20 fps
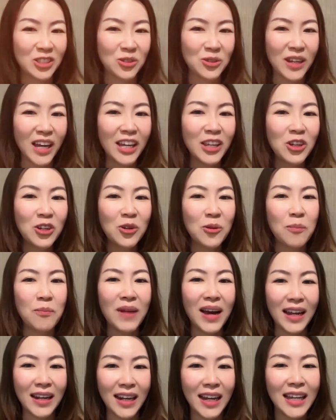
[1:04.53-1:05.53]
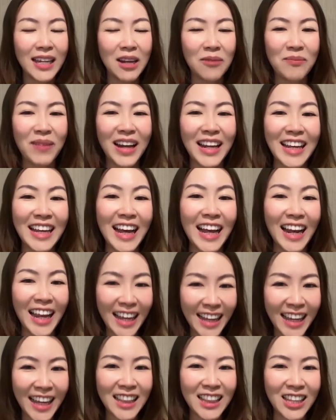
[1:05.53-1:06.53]
juga yuk mana yang paling gak
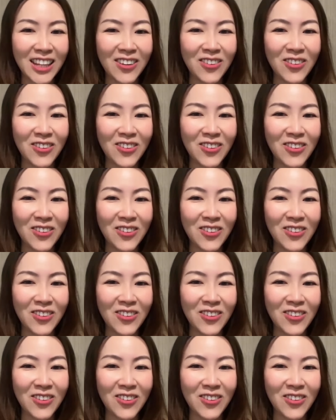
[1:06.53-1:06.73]
lengket di